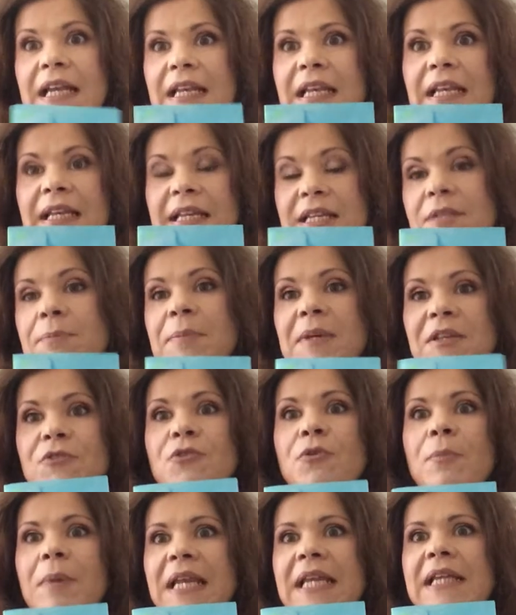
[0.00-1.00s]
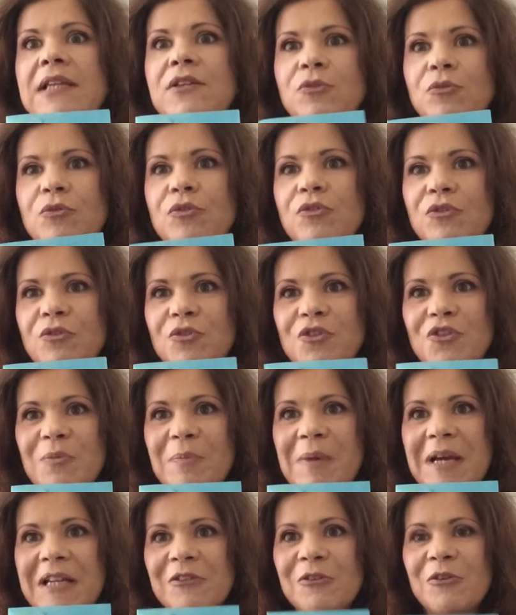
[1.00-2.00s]
l'espèce de baleine dont, je
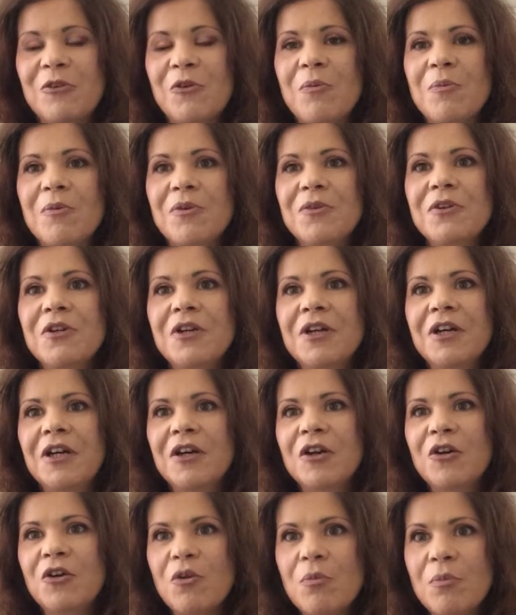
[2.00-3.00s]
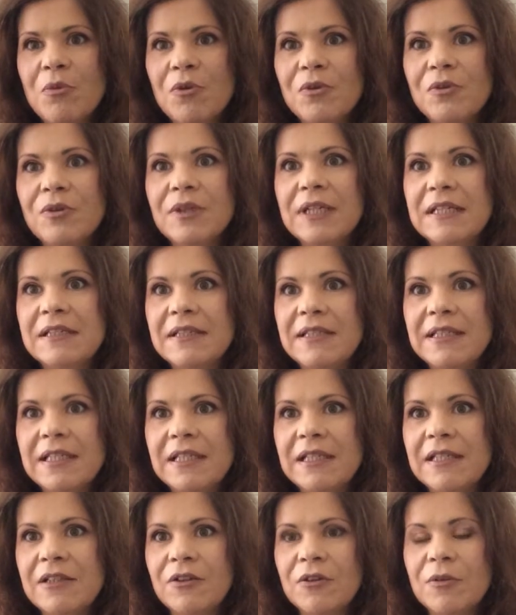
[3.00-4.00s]
parle dans le roman, comment
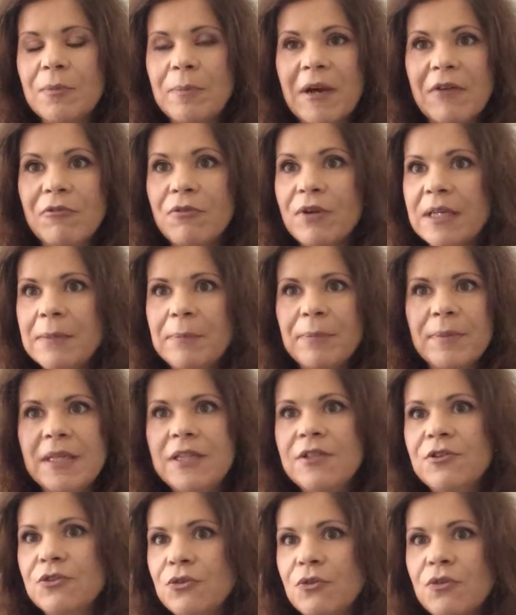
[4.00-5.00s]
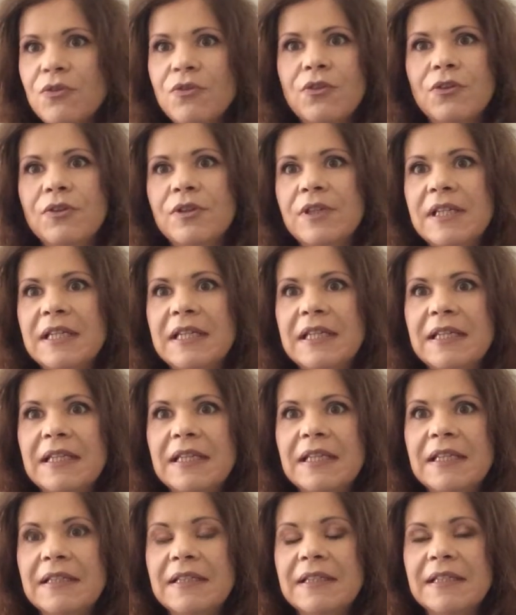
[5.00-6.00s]
il, euh, parfois ils sauvent
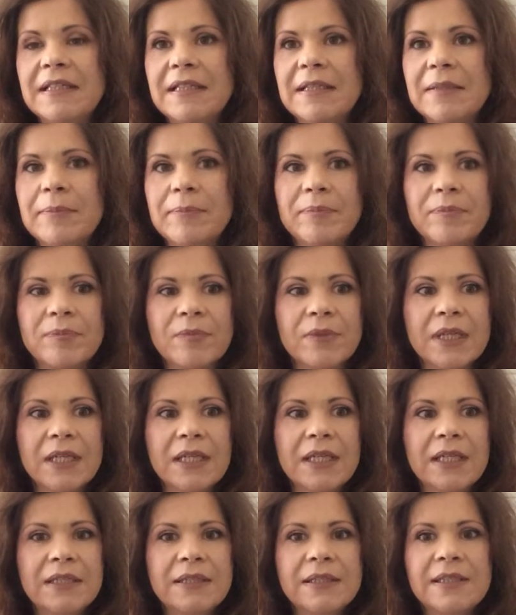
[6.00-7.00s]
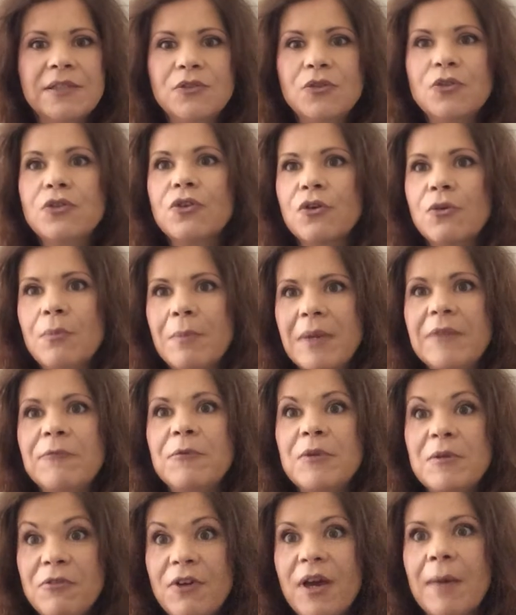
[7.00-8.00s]
des, autres
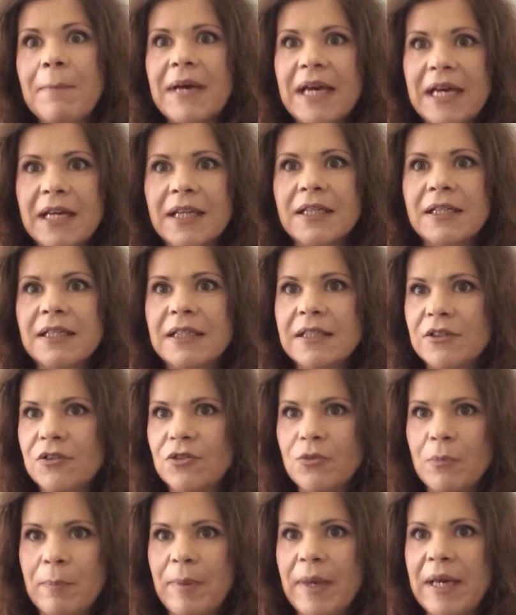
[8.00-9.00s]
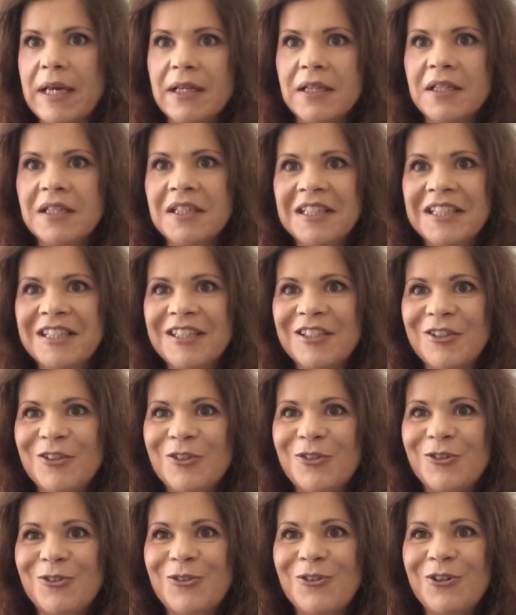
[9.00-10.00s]
mammifères marins qui ne sont pas
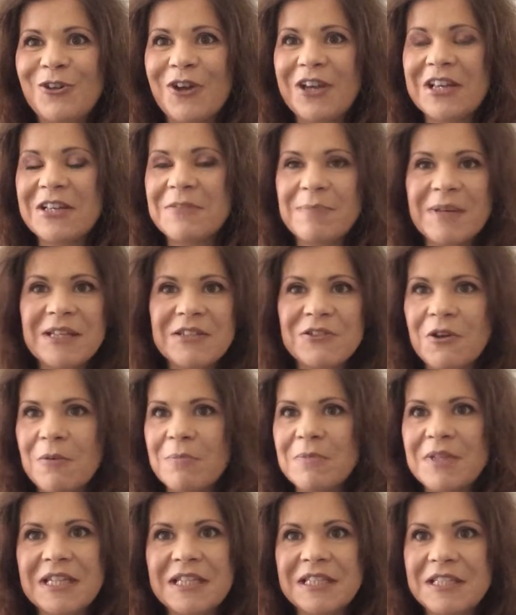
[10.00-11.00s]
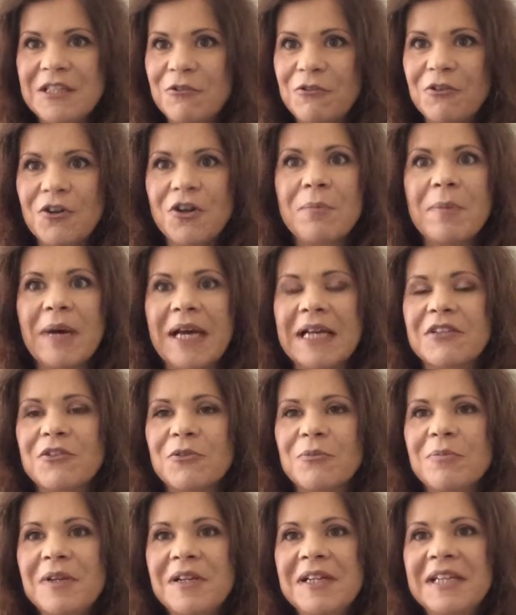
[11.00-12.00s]
euh, de leur espèce, comme des, phoques par
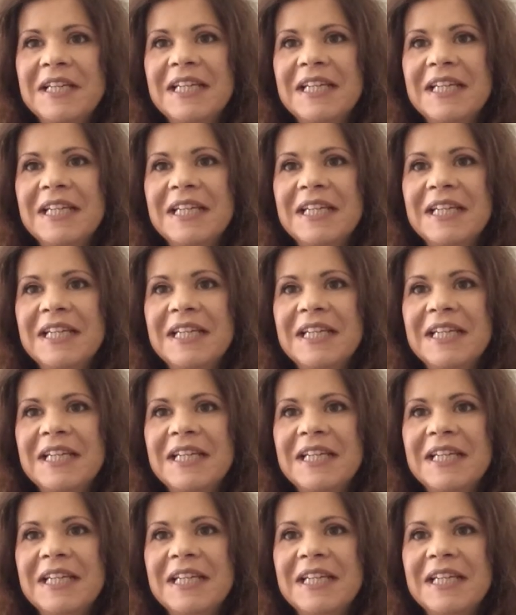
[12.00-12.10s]
exemple.